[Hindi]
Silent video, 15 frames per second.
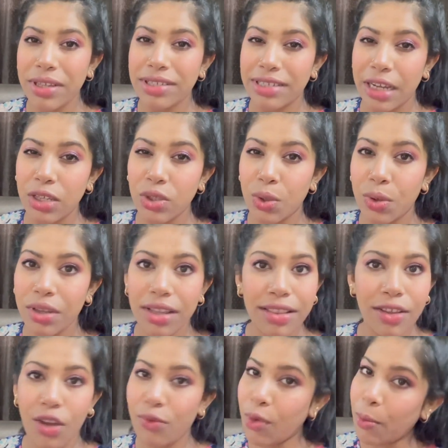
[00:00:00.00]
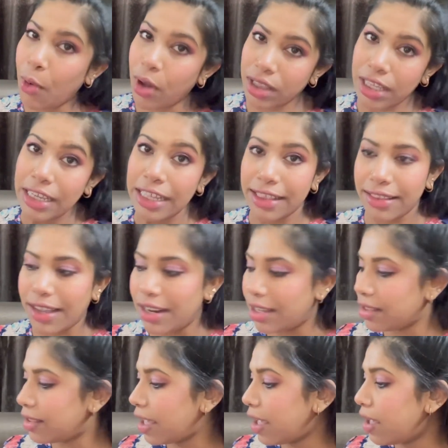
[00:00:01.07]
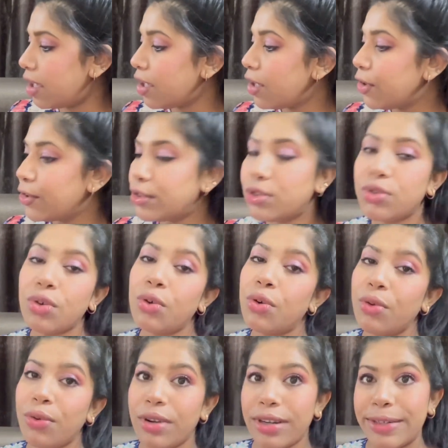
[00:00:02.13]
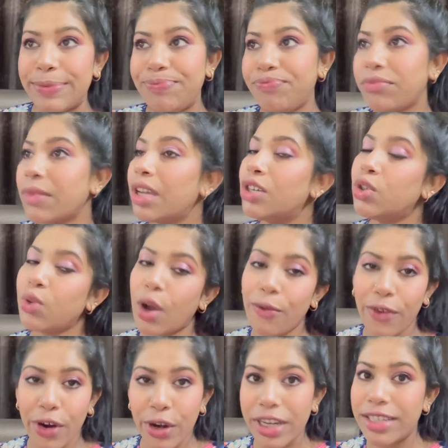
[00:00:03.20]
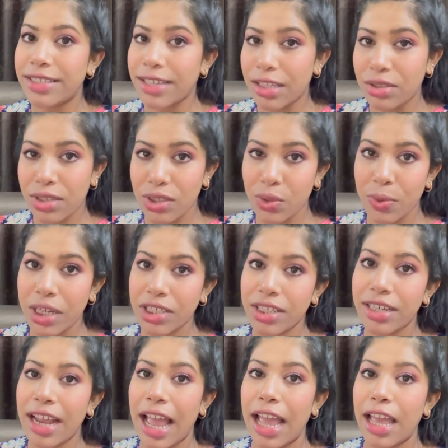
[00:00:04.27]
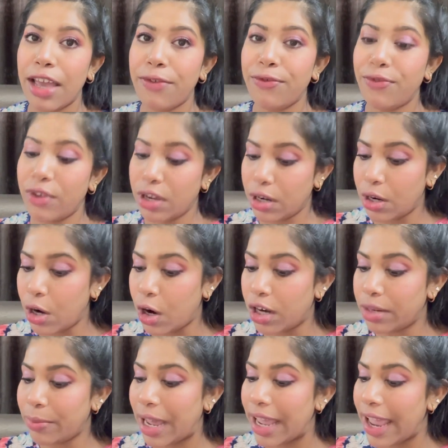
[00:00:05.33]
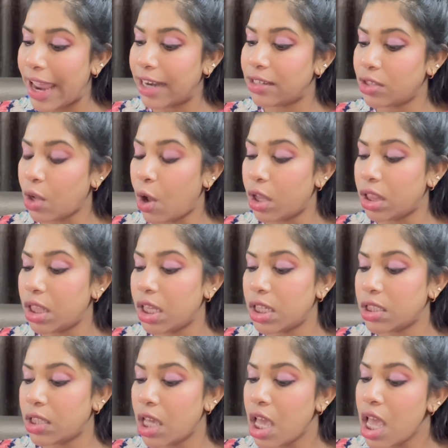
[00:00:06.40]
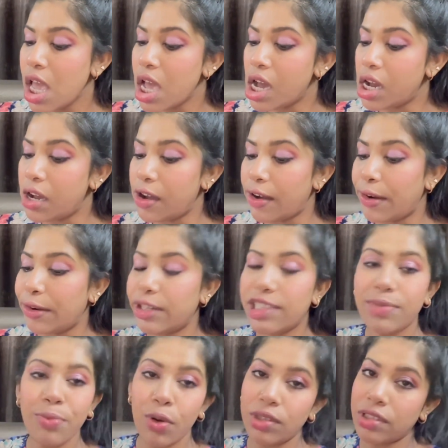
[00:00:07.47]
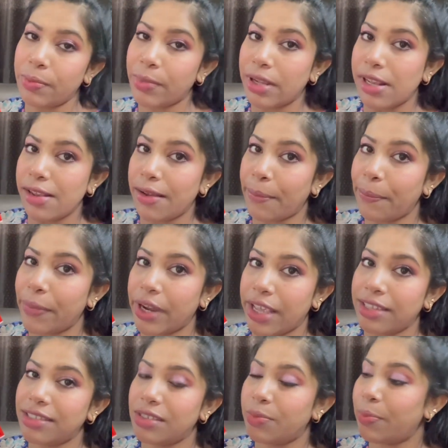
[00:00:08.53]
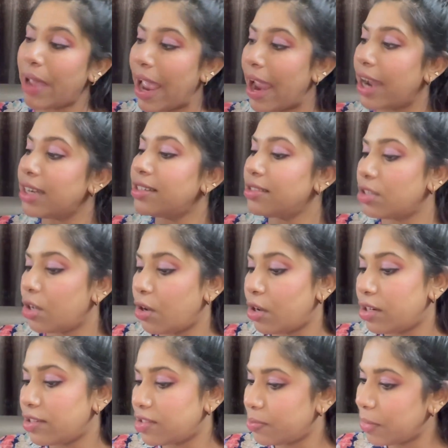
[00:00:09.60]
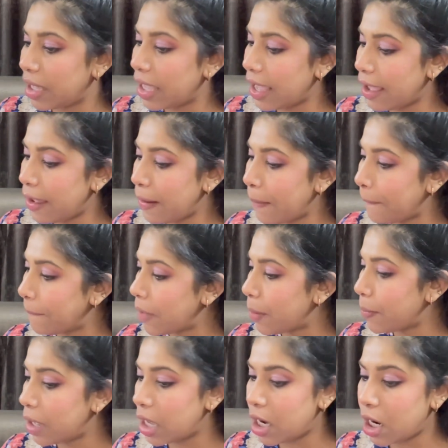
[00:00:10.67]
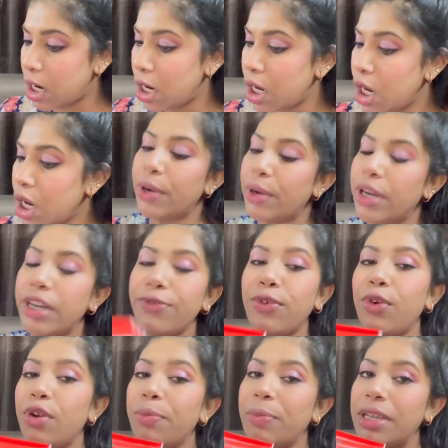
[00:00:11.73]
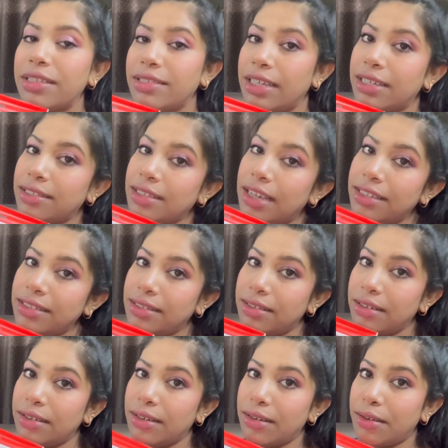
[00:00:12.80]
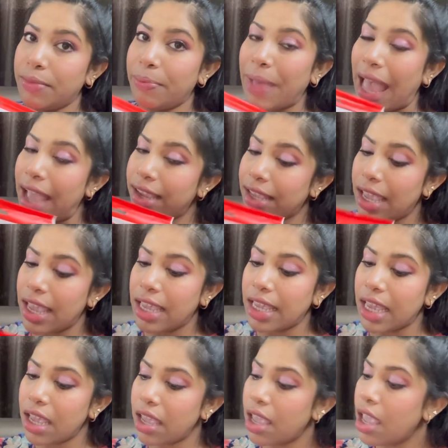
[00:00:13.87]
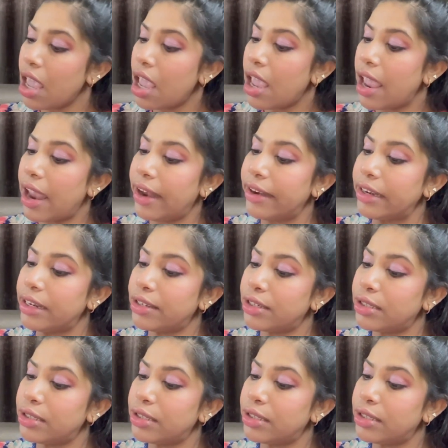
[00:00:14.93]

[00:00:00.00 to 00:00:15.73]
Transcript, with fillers: पे स्टेन छोड़ देते हैं और वो बहुत ही गंदा लगता है सो so, uh, avoid such situation I have got my hands on this uh, disposable breast pads और इसमें है हमारा 24 पीसेस का पैक uh, ye है ये एंड